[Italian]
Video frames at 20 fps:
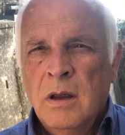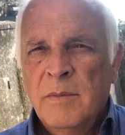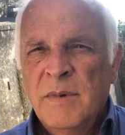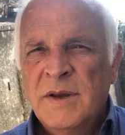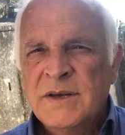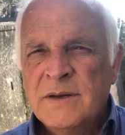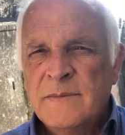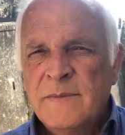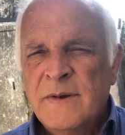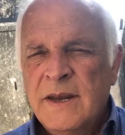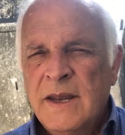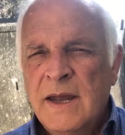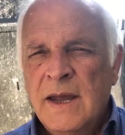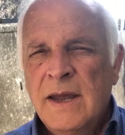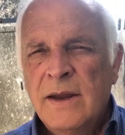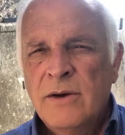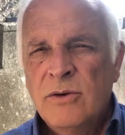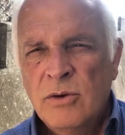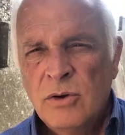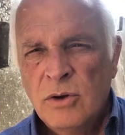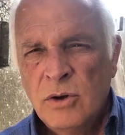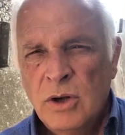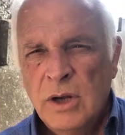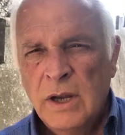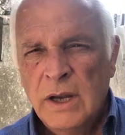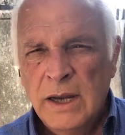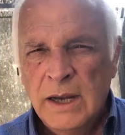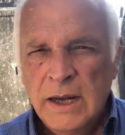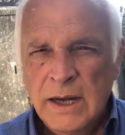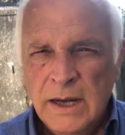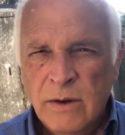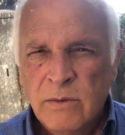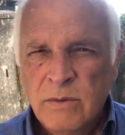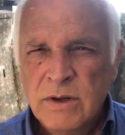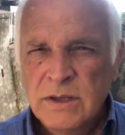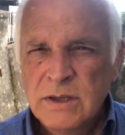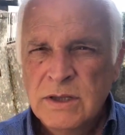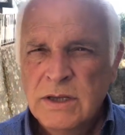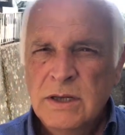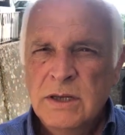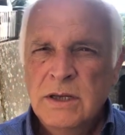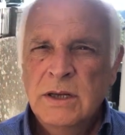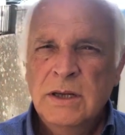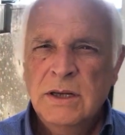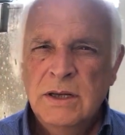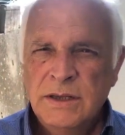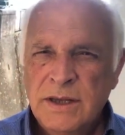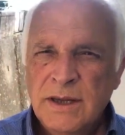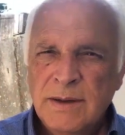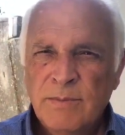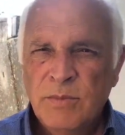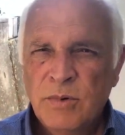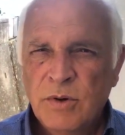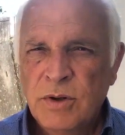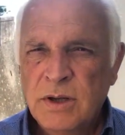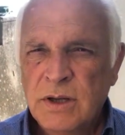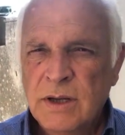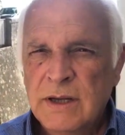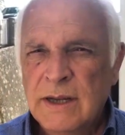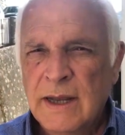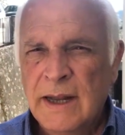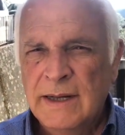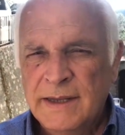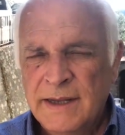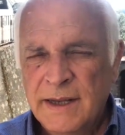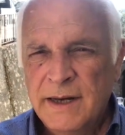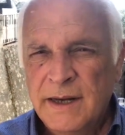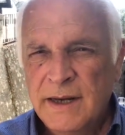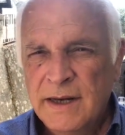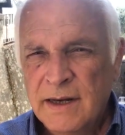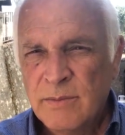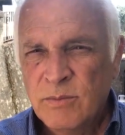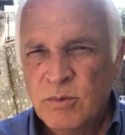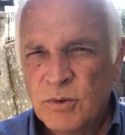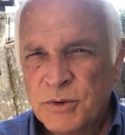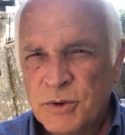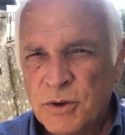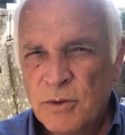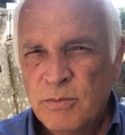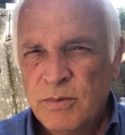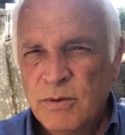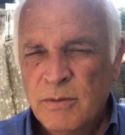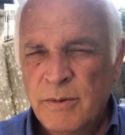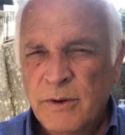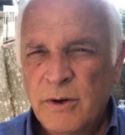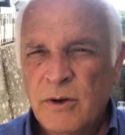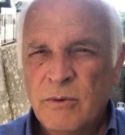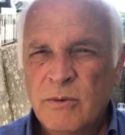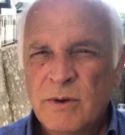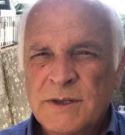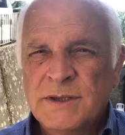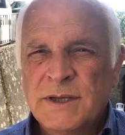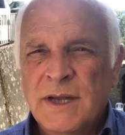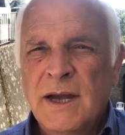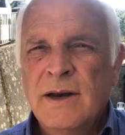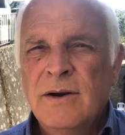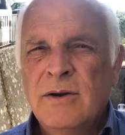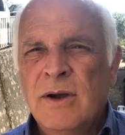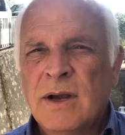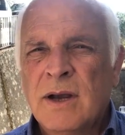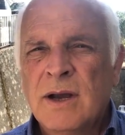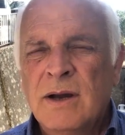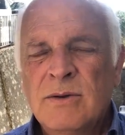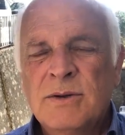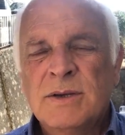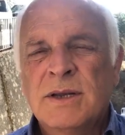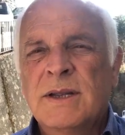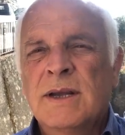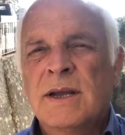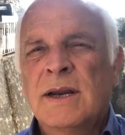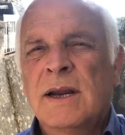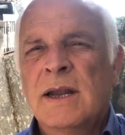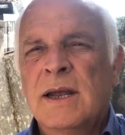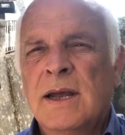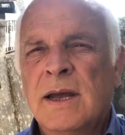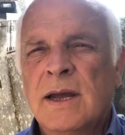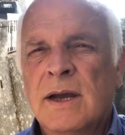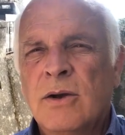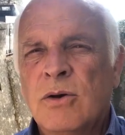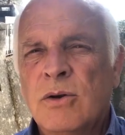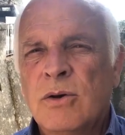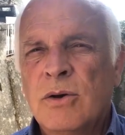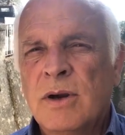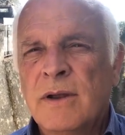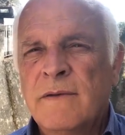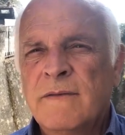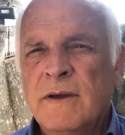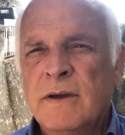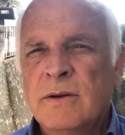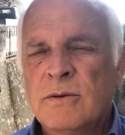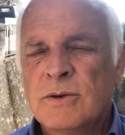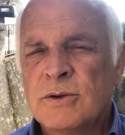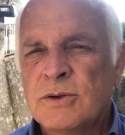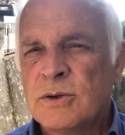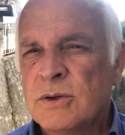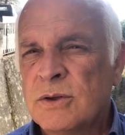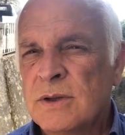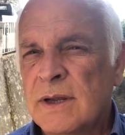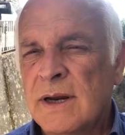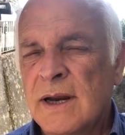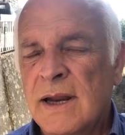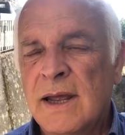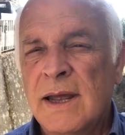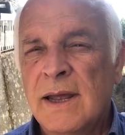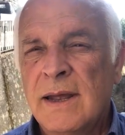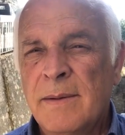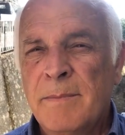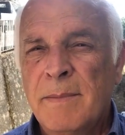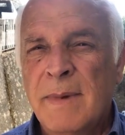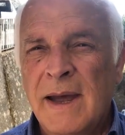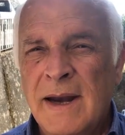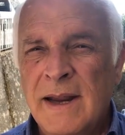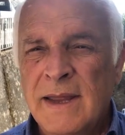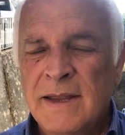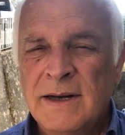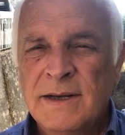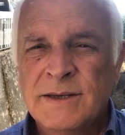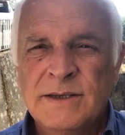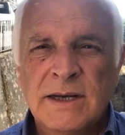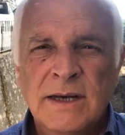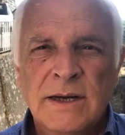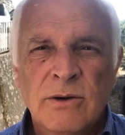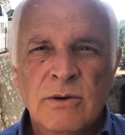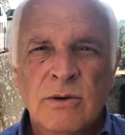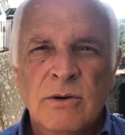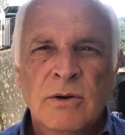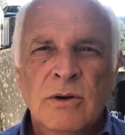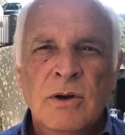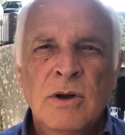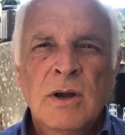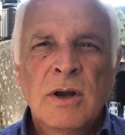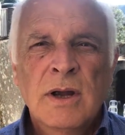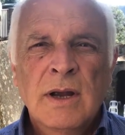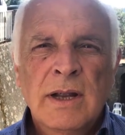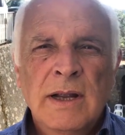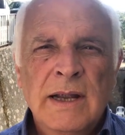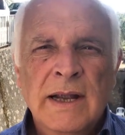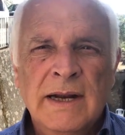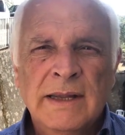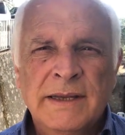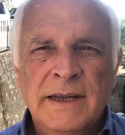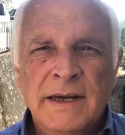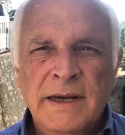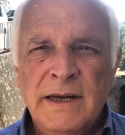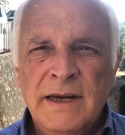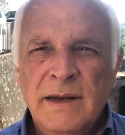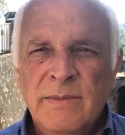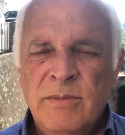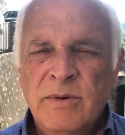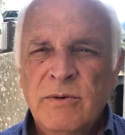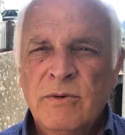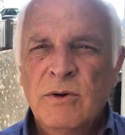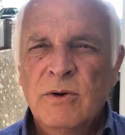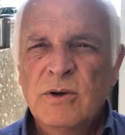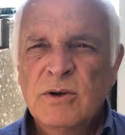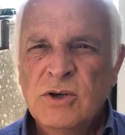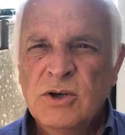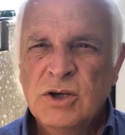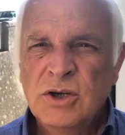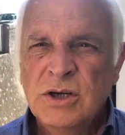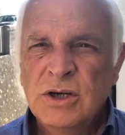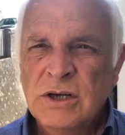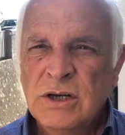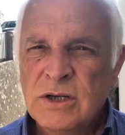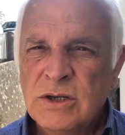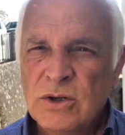Mese Mariano e quindi tempo di altarini, purtroppo però quest'anno a causa del coronavirus, del male del secolo, gli altarini a Bivongi